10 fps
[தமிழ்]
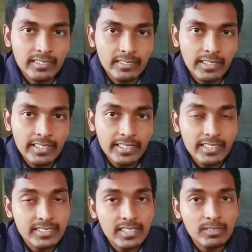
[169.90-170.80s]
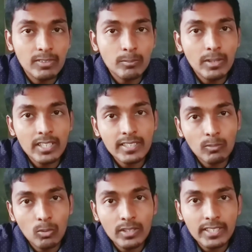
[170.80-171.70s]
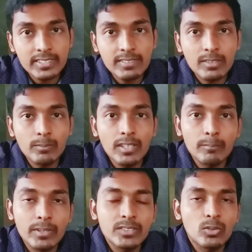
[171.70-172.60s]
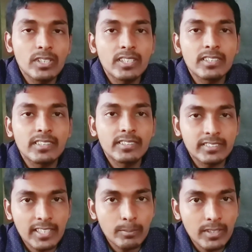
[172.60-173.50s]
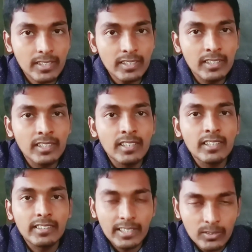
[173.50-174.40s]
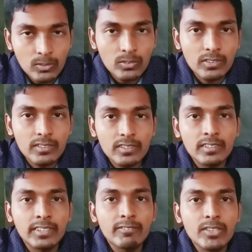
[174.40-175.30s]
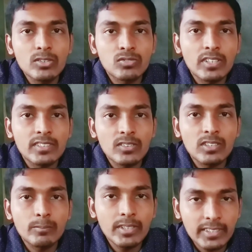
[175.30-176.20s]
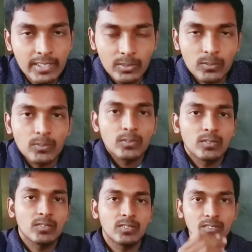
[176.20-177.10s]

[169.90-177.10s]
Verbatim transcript: யங் ஏஜில் அது வருமா இல்லை நான் ஓல்டர் ஏஜில் வருமா அப்படின்னு சொல்லி நான் ஷேர் பண்ணுறேன் தேங்க்யூ இந்த வீடியோ யூஸ்ஃபுல்லாக இருந்திருக்கோம் நம்புகிறேன் தேங்க்யூ